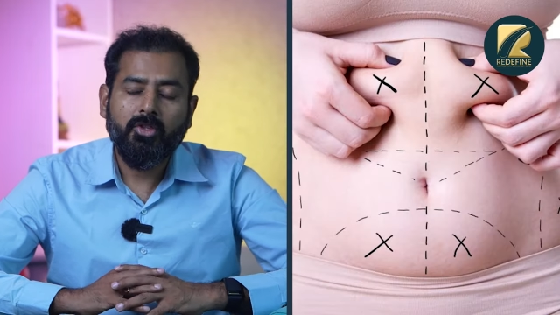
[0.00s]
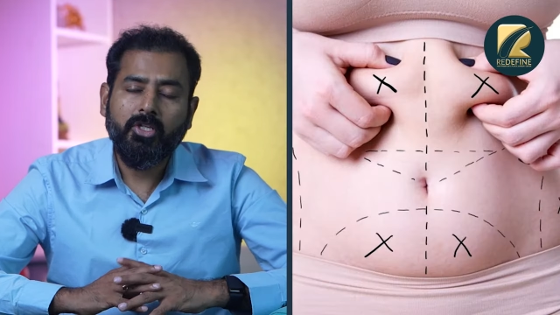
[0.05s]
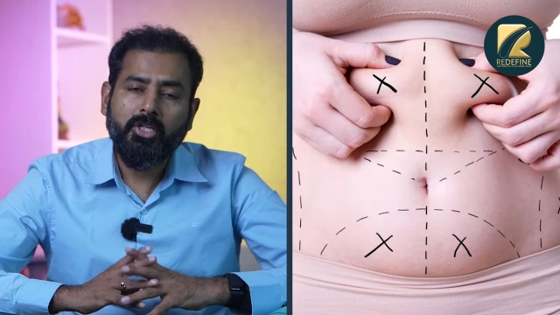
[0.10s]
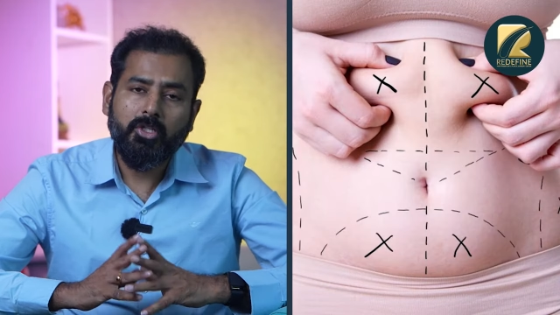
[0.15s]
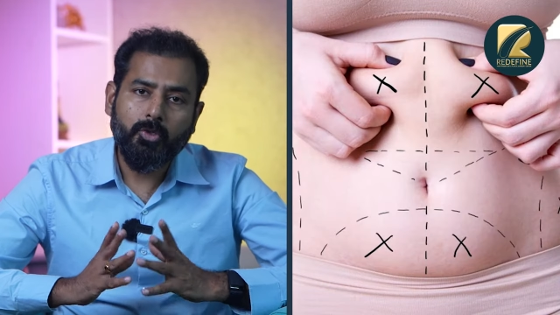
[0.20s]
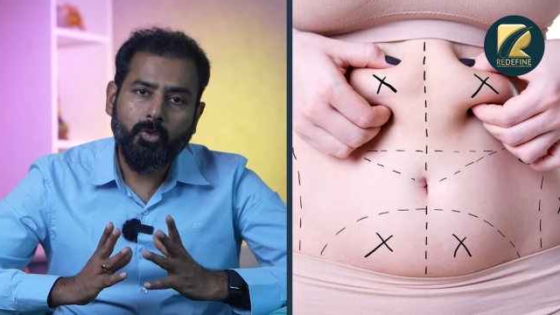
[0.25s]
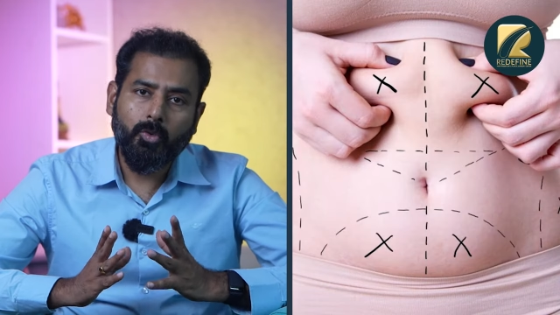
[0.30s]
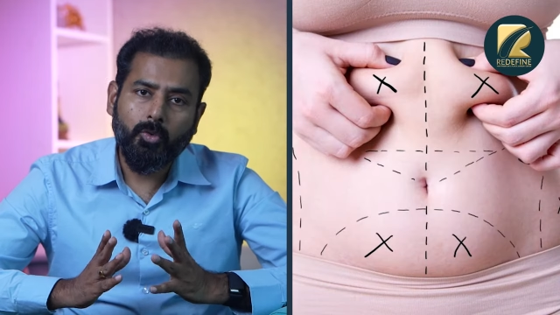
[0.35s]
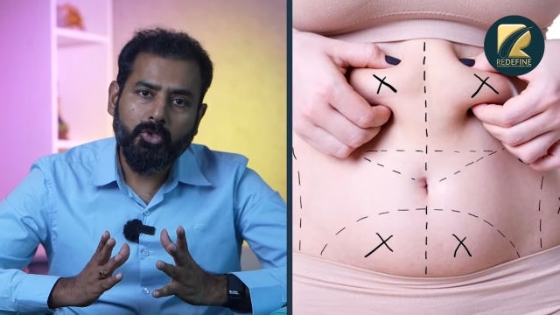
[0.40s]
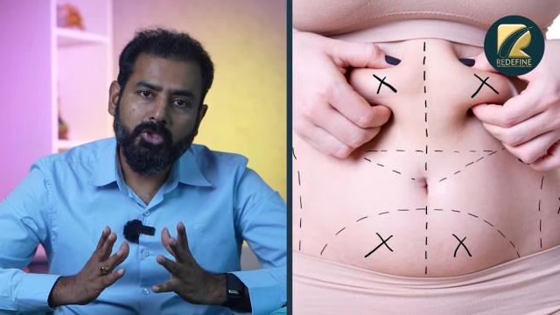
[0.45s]

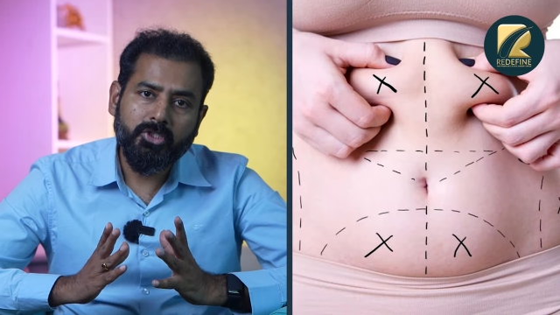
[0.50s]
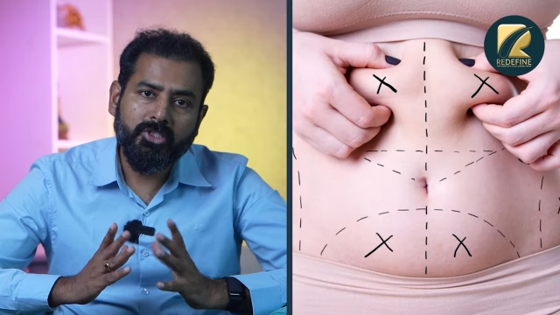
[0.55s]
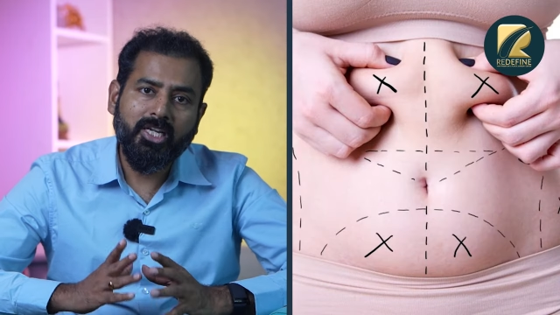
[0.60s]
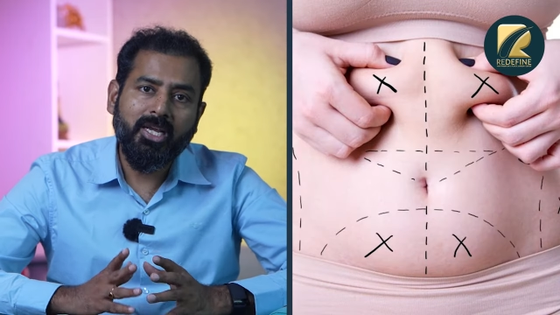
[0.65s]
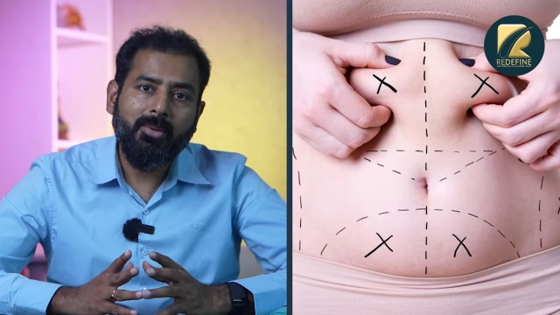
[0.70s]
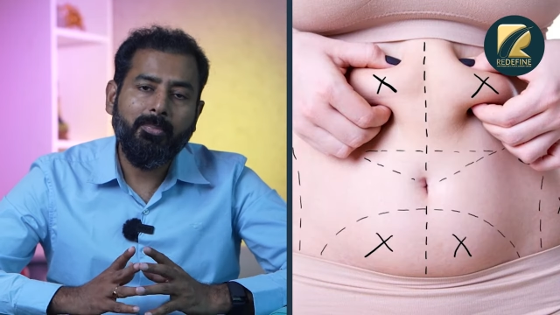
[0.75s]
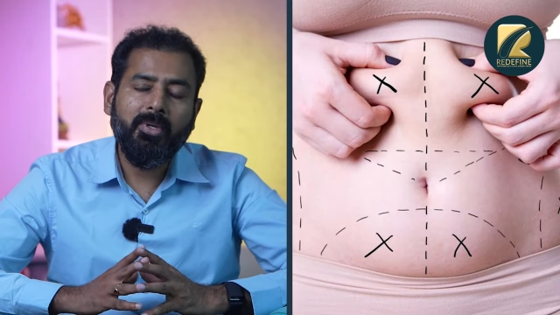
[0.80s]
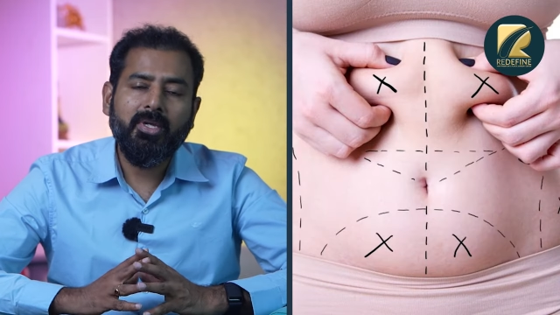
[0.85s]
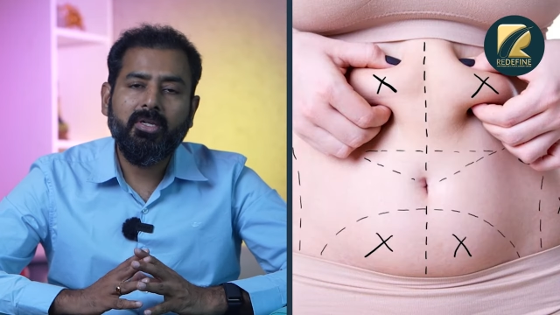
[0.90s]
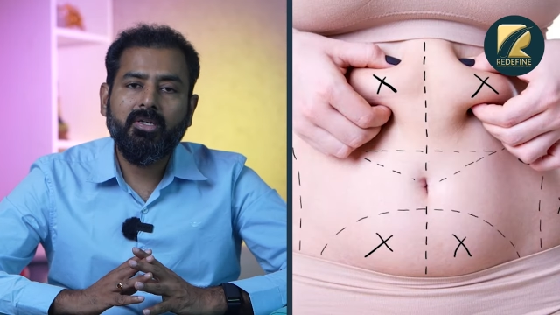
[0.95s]
దీంతో
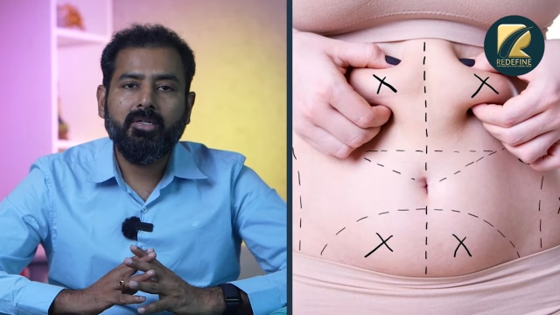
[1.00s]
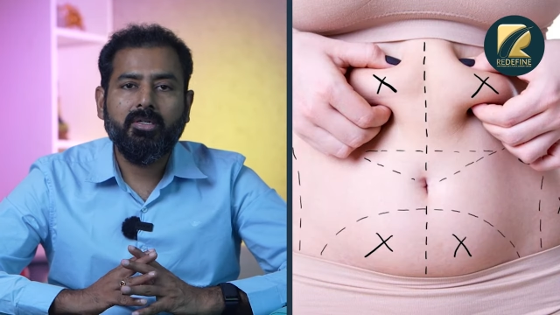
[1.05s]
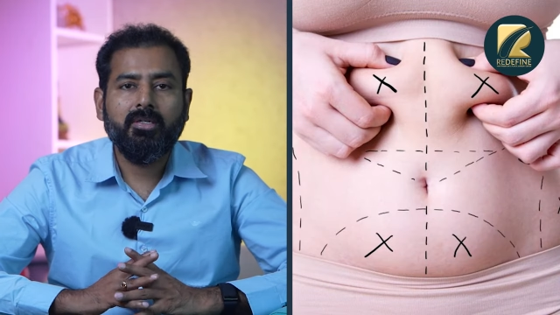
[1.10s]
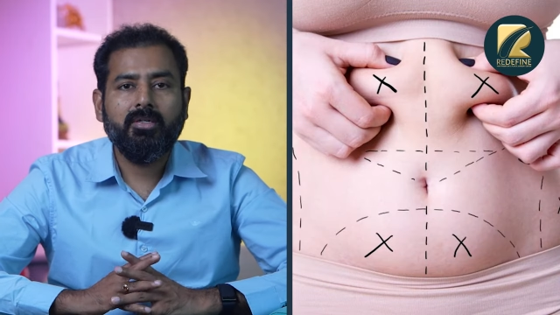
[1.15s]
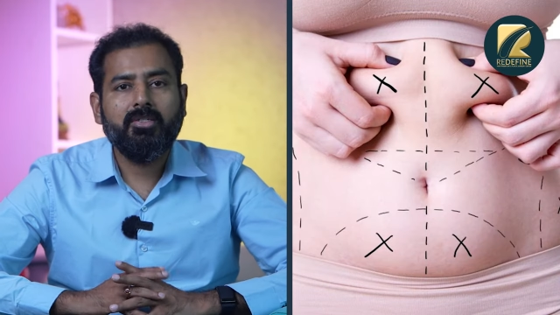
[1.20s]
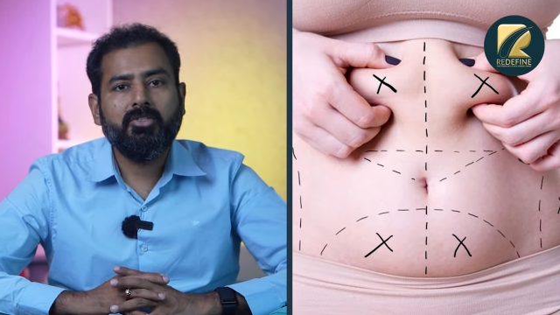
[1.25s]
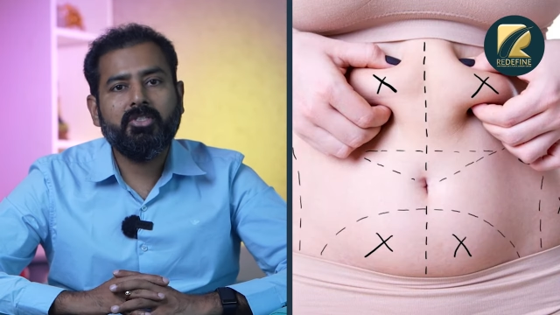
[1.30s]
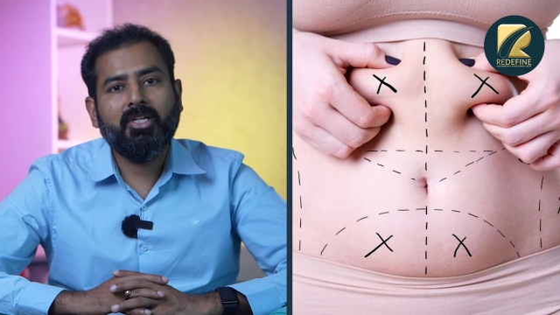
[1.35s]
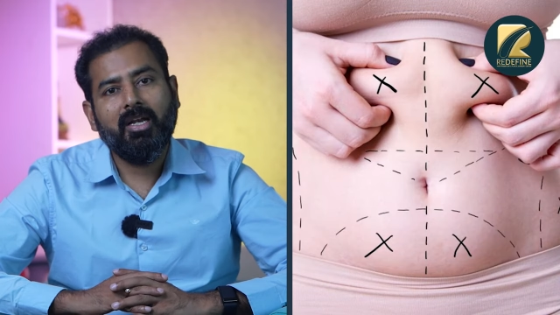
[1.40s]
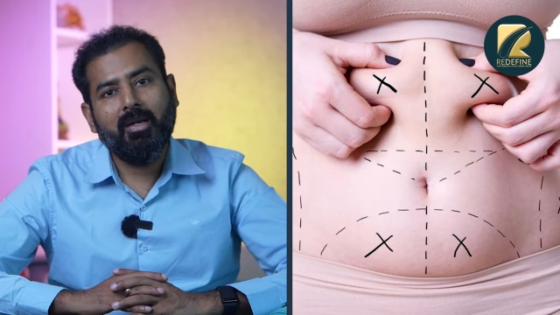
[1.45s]
షేపింగ్
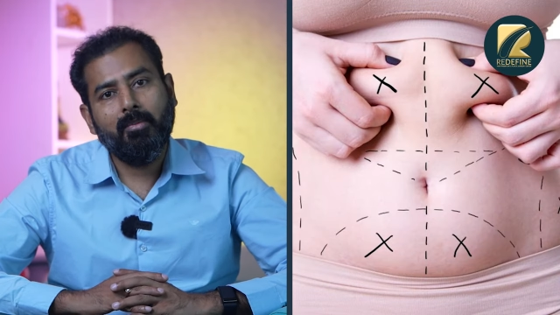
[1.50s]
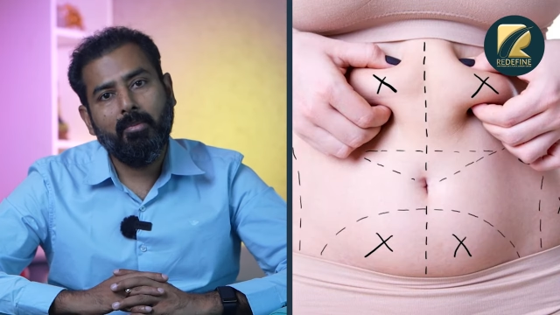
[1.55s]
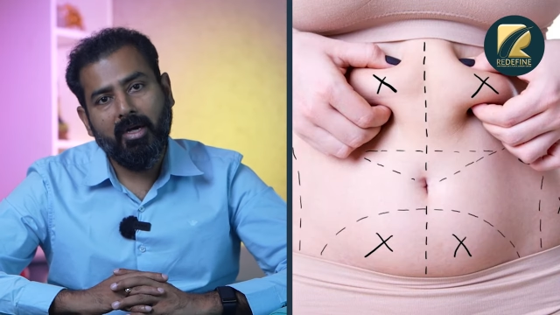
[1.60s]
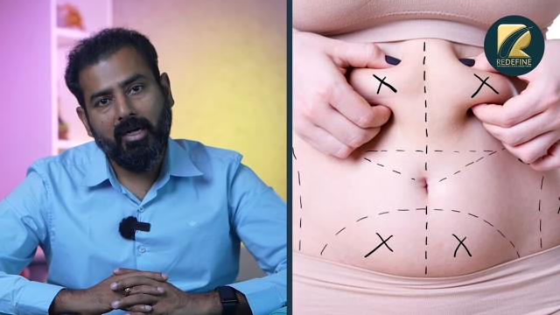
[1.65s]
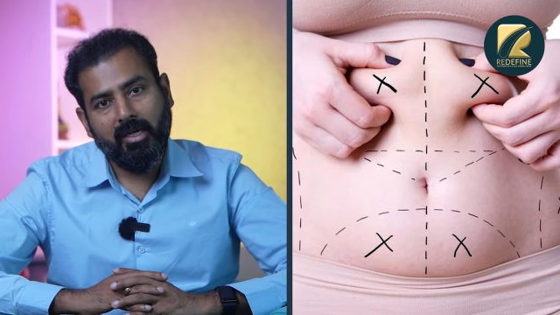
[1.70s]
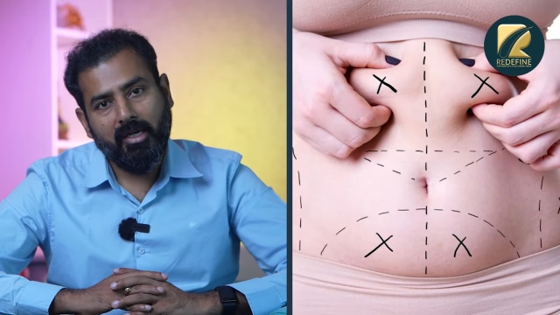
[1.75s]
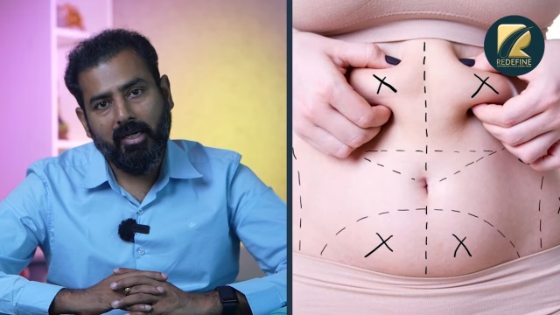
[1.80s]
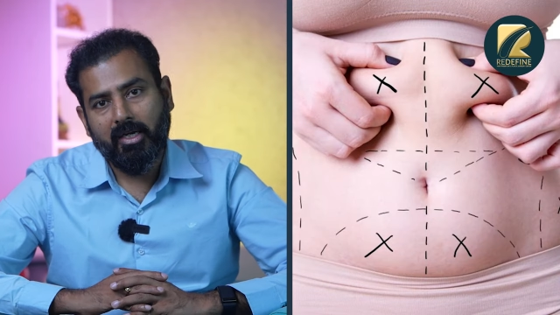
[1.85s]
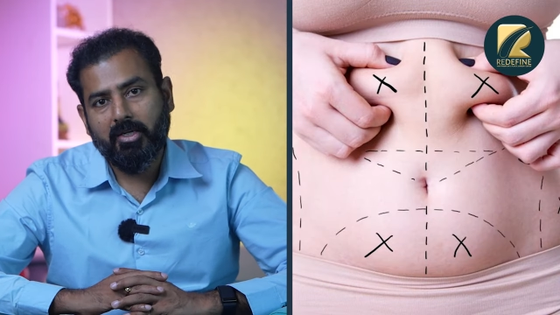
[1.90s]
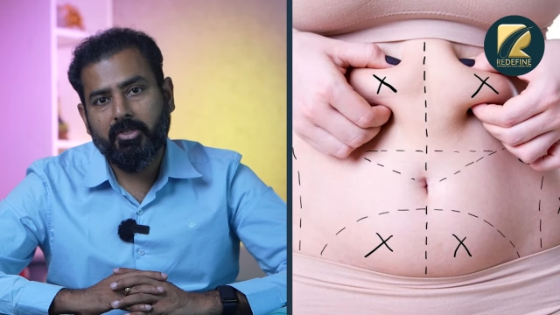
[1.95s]
చాలా
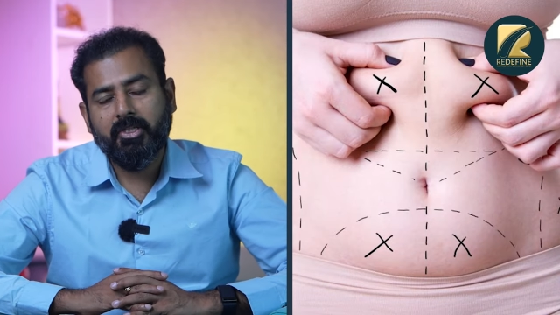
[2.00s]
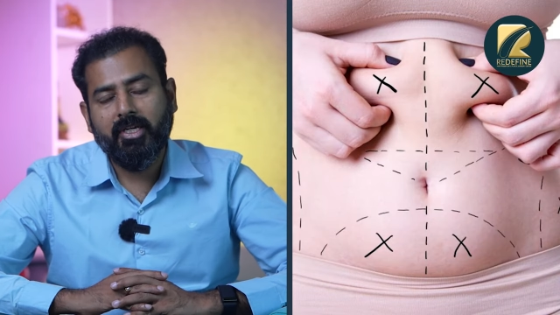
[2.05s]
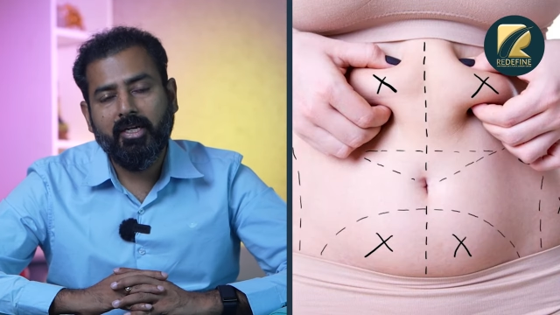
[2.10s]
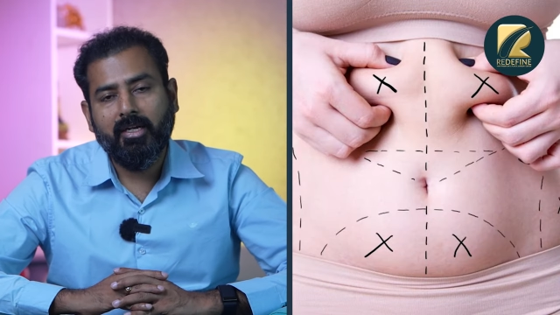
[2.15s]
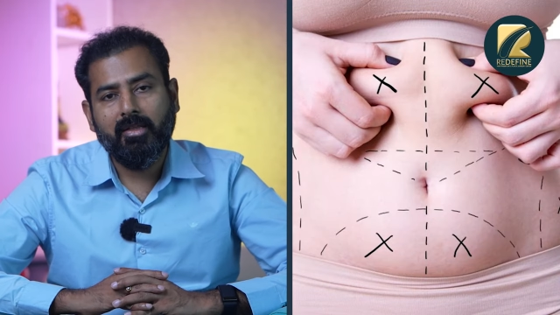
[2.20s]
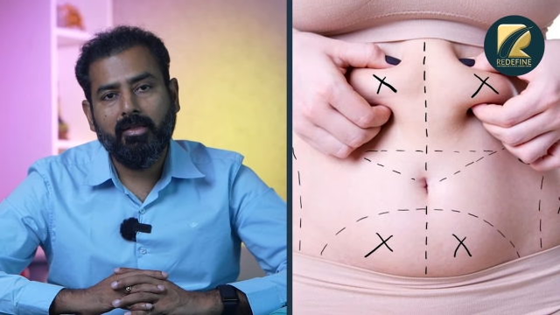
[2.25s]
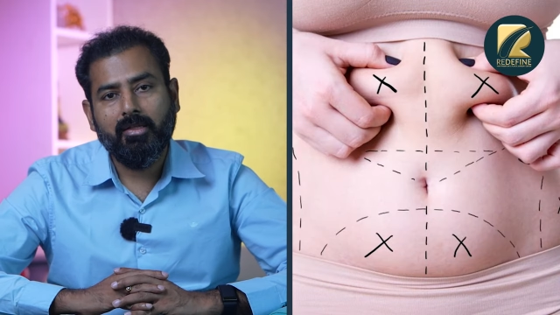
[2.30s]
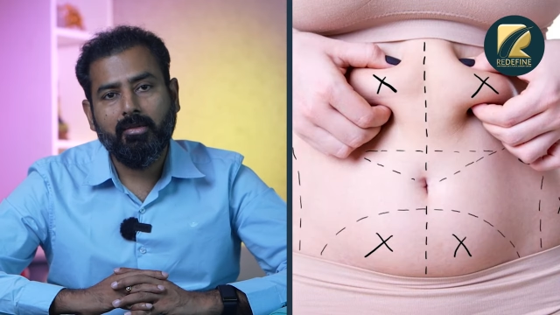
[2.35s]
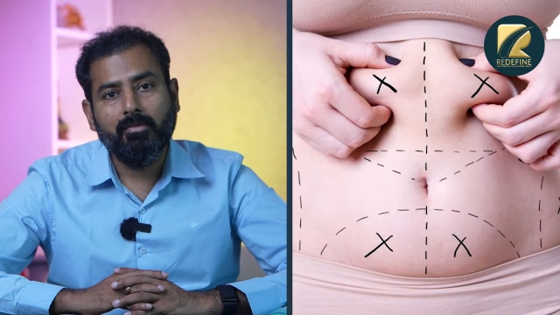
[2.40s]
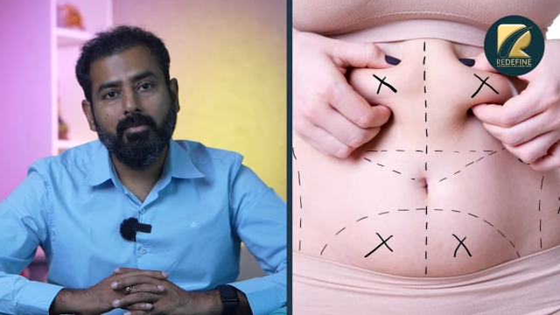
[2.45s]
బాగా కరెక్ట్
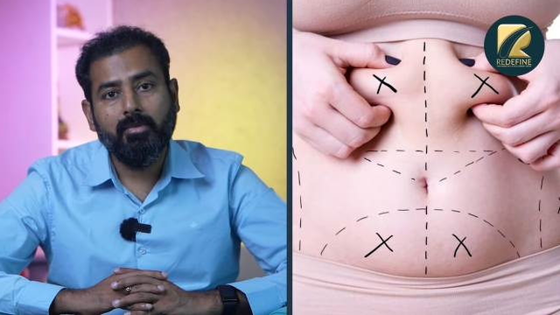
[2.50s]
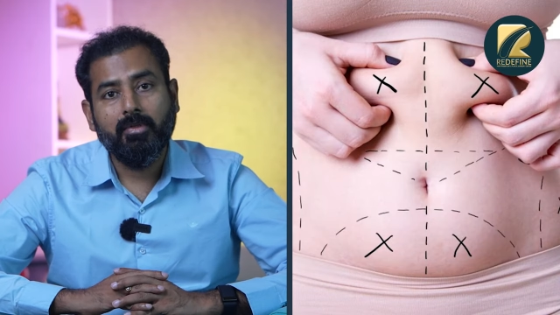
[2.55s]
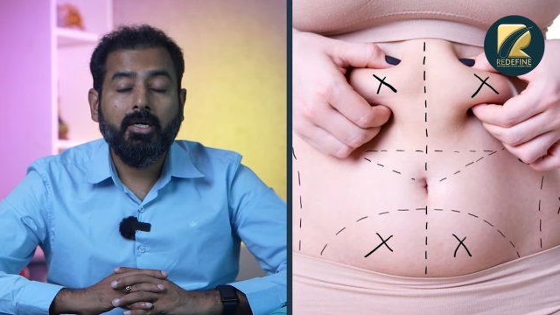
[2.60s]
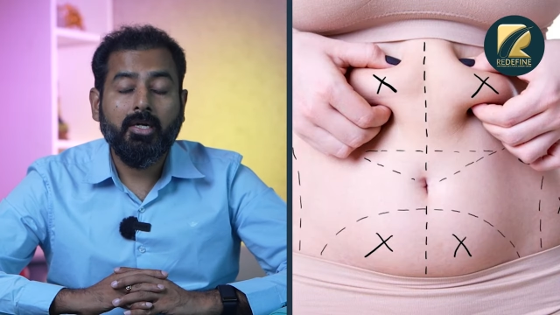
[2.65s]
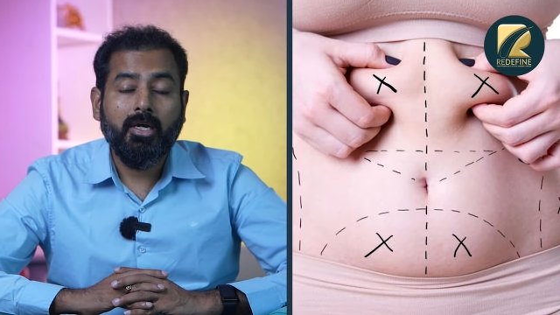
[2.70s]
చేయగలుగుతాం